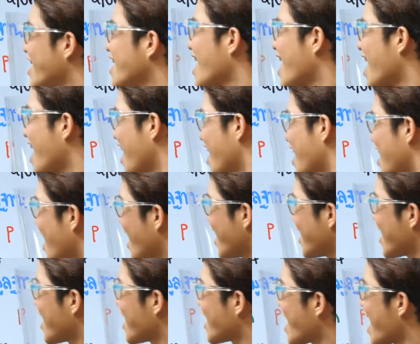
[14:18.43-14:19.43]
ลียร์ ไอ้
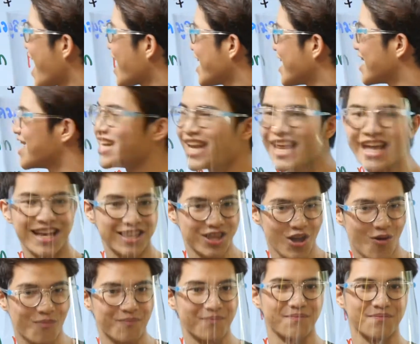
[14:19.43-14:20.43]
ข้างล่างเนี่ยคือเลขอะต
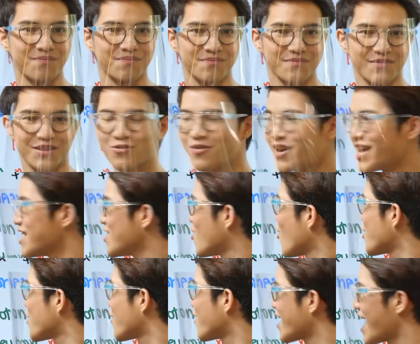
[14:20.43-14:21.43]
อม ตัวเลขที่ห้
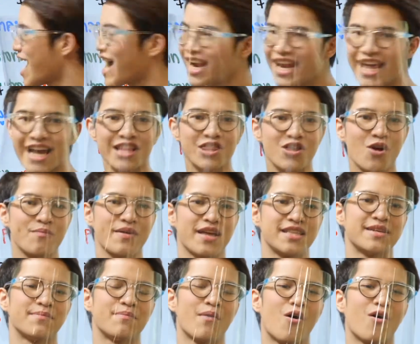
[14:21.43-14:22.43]
อยอยู่ข้างล่าง เลขอะตอมเนี่ย
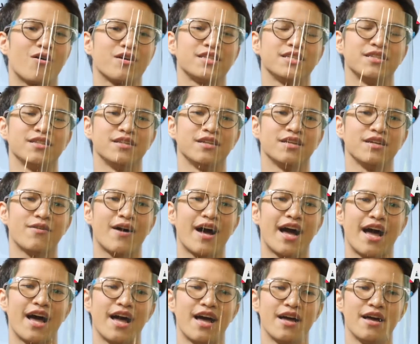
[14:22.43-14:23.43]
จะบอกถึงว่า
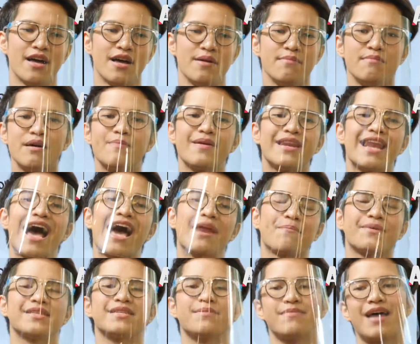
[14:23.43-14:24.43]
เหมือนเป็นรหัส
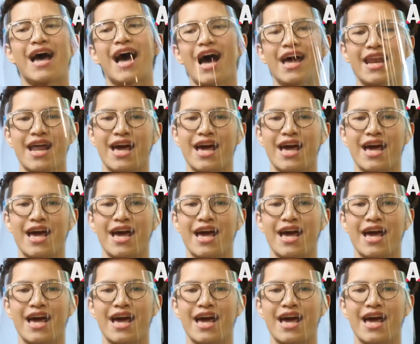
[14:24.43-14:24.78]
ประจำธาตุ